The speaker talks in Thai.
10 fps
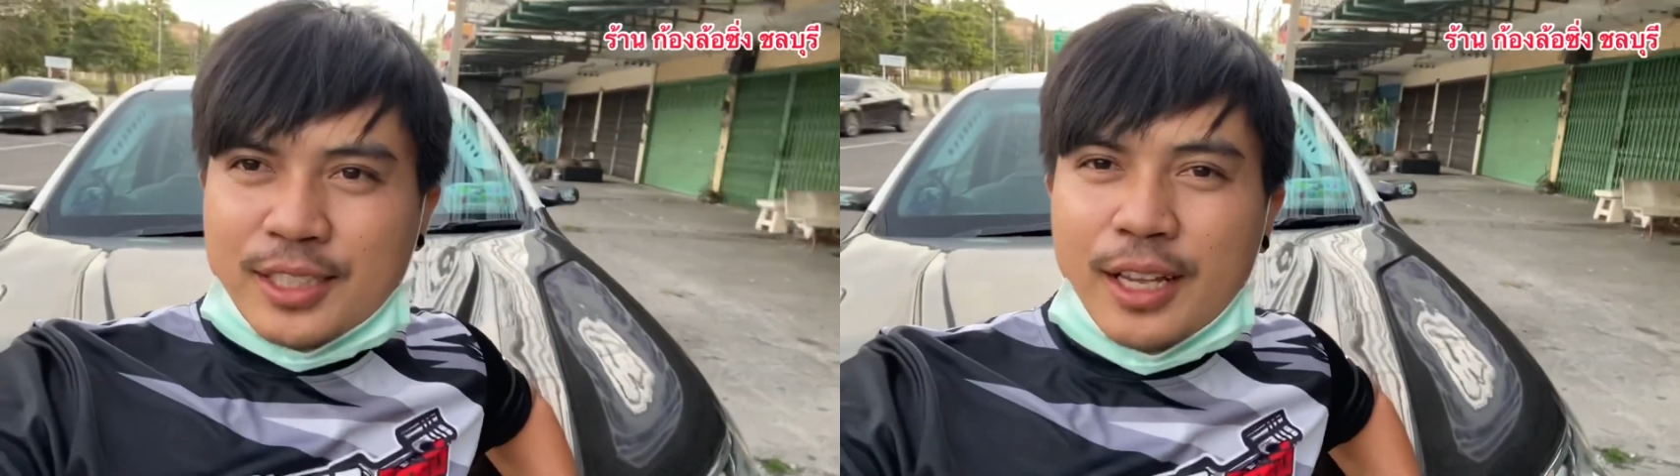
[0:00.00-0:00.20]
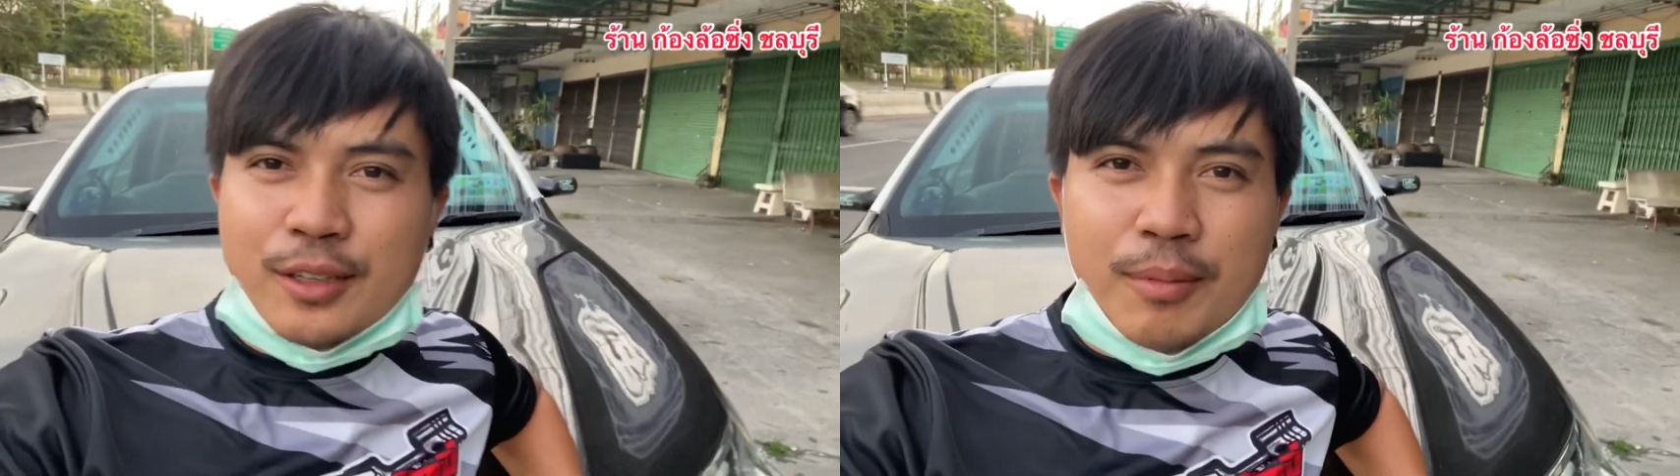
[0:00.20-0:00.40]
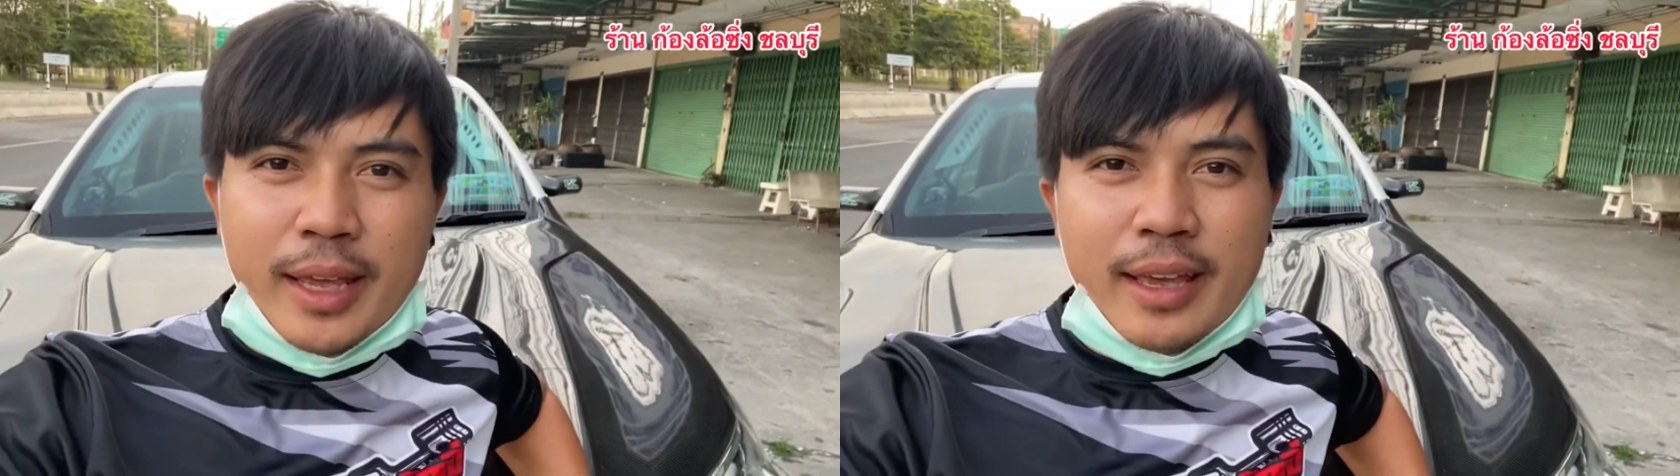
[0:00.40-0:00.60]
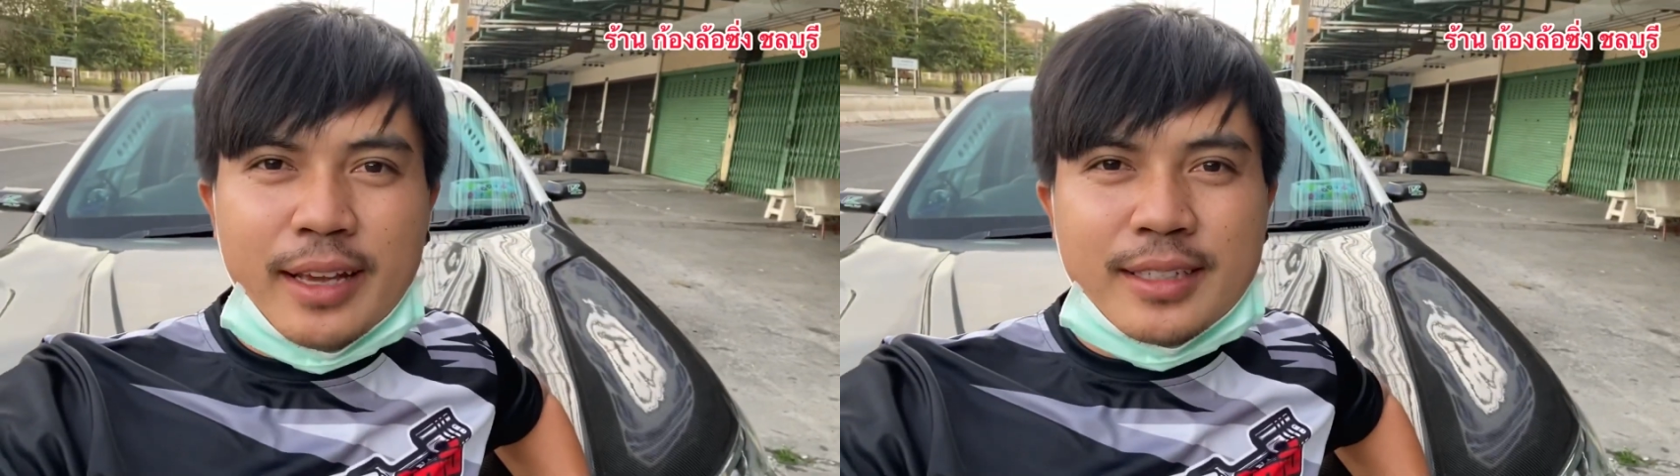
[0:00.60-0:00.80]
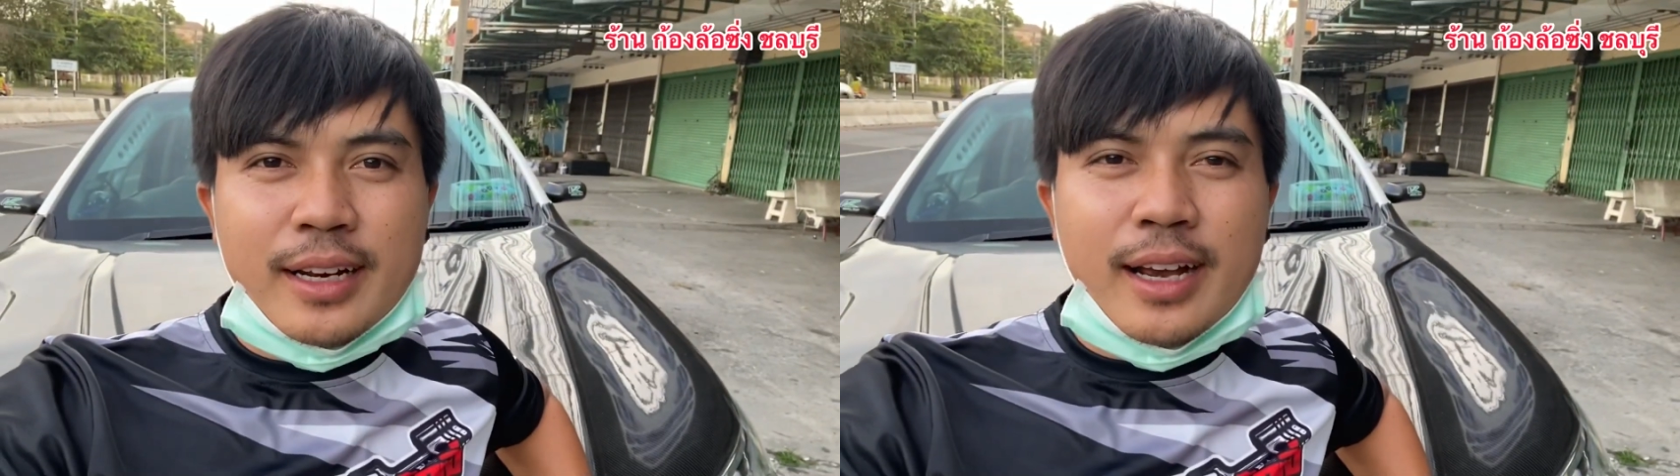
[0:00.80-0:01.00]
ซิ่งชุมนีอี
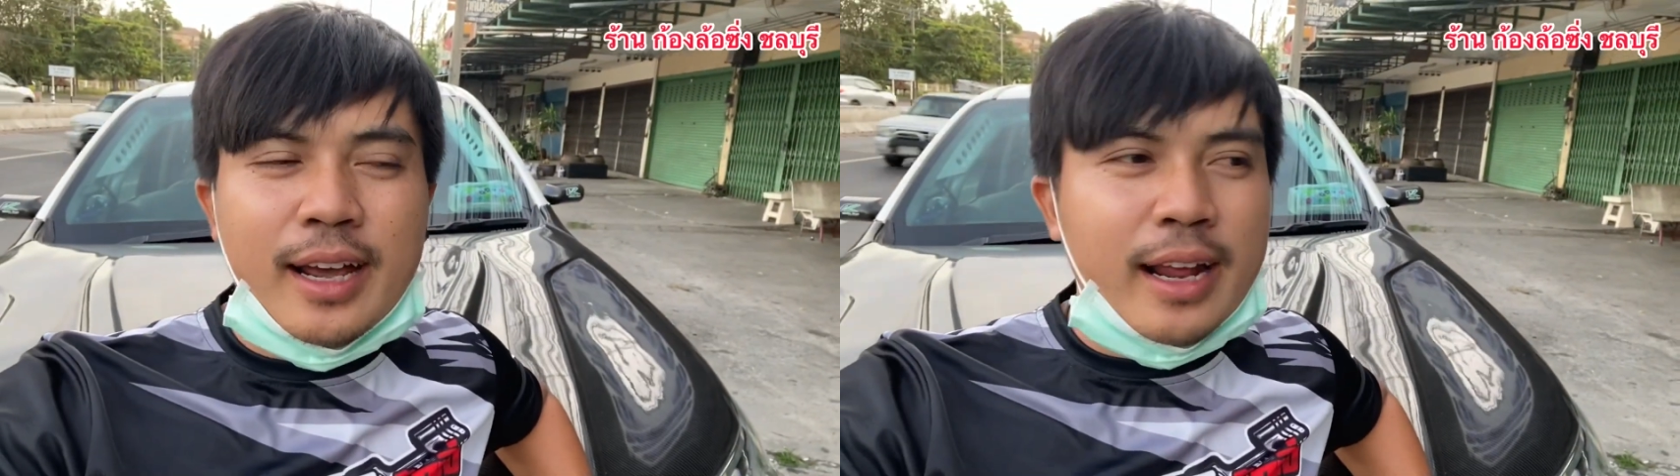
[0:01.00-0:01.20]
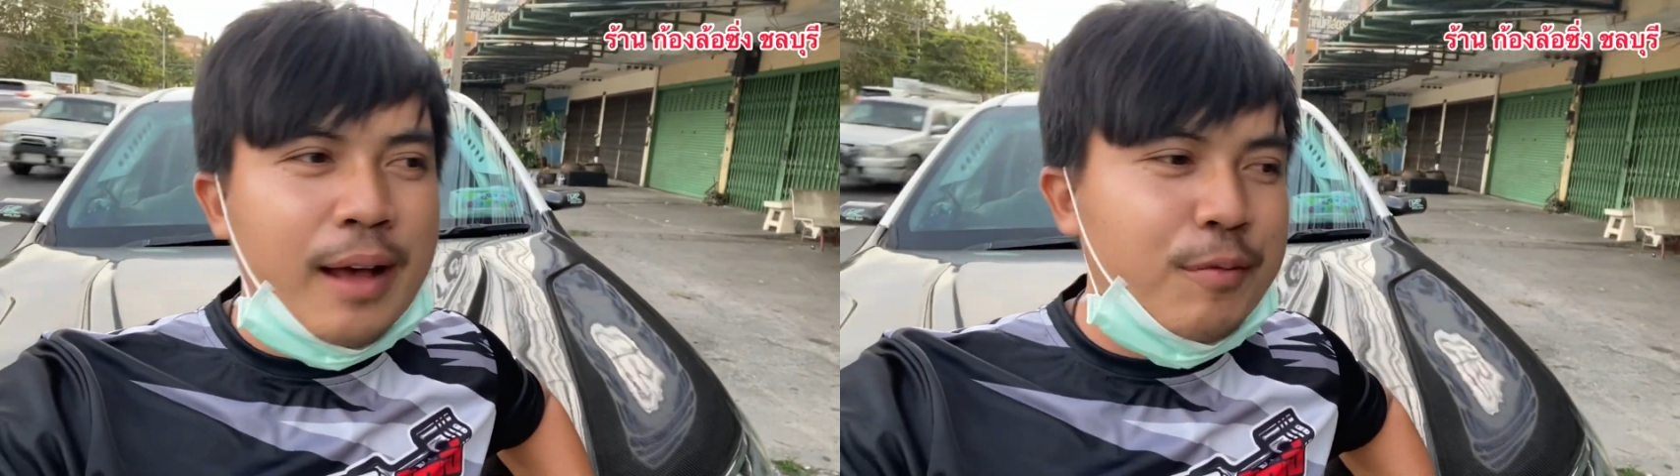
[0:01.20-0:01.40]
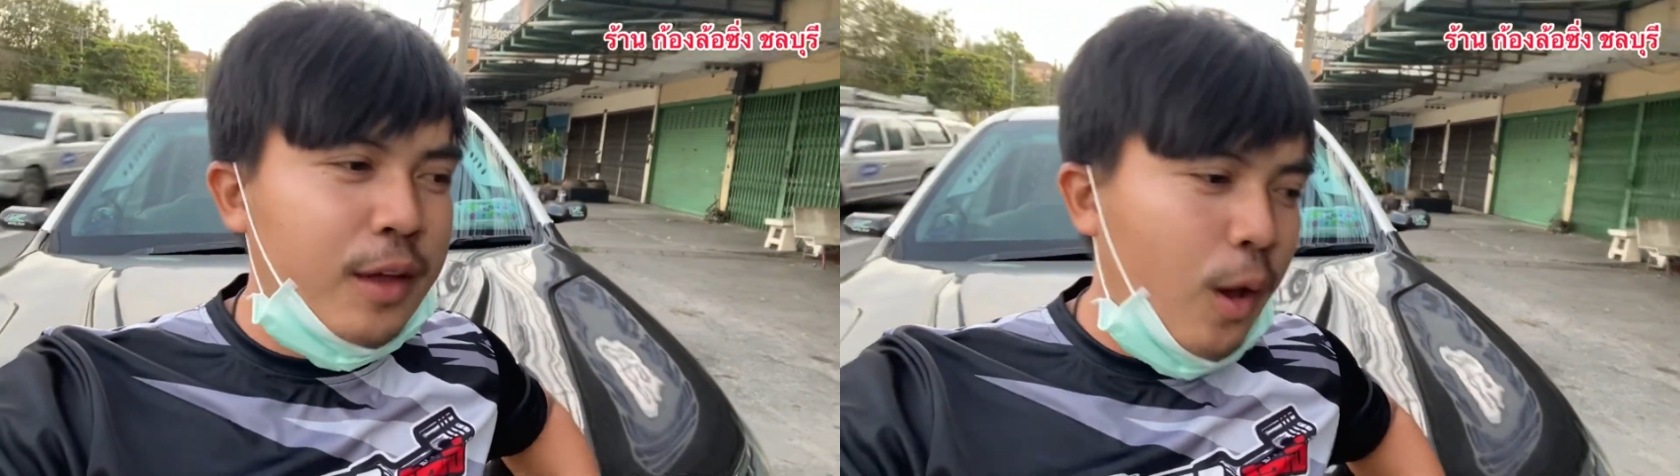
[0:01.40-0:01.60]
กเช่นเคยนะครับ